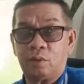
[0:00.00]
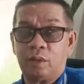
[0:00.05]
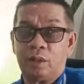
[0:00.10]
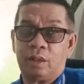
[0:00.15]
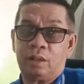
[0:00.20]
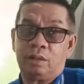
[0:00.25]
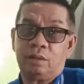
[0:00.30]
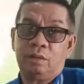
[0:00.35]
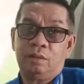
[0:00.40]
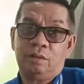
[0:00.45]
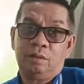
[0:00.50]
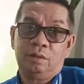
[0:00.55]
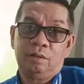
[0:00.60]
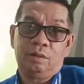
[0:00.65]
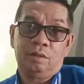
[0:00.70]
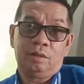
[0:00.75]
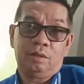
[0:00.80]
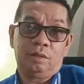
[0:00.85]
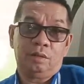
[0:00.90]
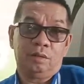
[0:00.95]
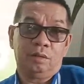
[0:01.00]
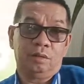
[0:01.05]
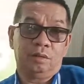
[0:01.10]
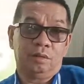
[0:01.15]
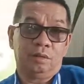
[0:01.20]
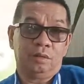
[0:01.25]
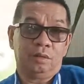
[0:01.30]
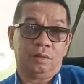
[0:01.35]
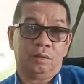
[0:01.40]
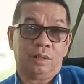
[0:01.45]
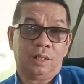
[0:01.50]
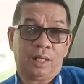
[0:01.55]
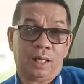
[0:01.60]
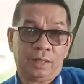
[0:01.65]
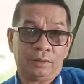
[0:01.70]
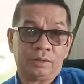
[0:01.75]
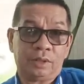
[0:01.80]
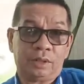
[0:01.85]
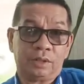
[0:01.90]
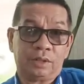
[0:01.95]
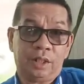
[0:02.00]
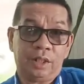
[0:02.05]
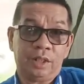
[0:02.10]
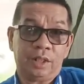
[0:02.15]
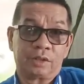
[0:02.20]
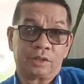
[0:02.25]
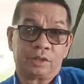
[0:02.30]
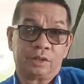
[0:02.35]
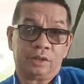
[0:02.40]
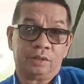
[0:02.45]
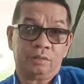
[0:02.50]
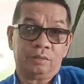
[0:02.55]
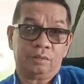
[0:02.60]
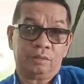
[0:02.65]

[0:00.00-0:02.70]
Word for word: oleh uh, Ansan Greenes